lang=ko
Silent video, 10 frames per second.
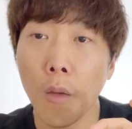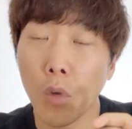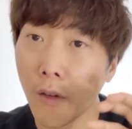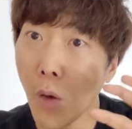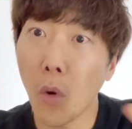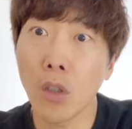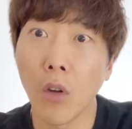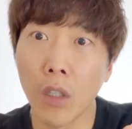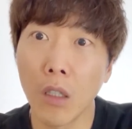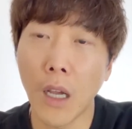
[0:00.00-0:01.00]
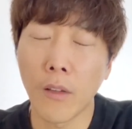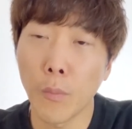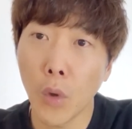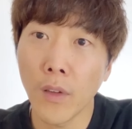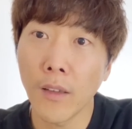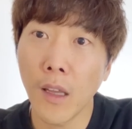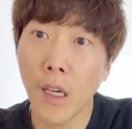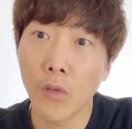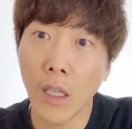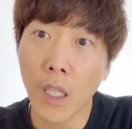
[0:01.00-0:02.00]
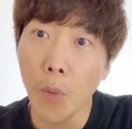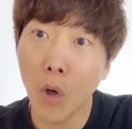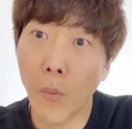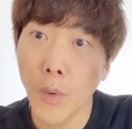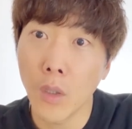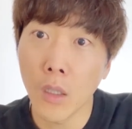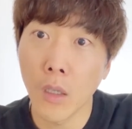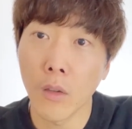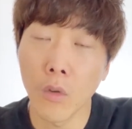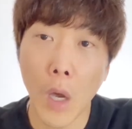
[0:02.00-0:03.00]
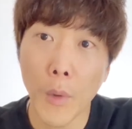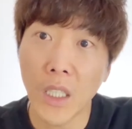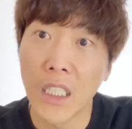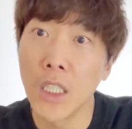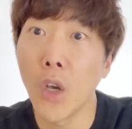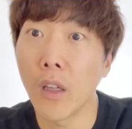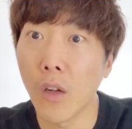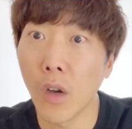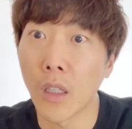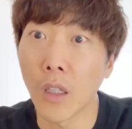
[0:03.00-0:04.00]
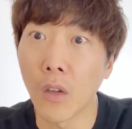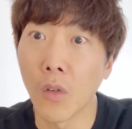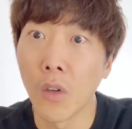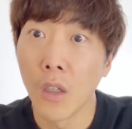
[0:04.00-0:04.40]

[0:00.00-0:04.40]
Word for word: 뭐 서버든 어디든 가서 프로세스 해가지고 상대편 컴퓨터에 들어서 그 화면에 그려야 될 거 아니에요.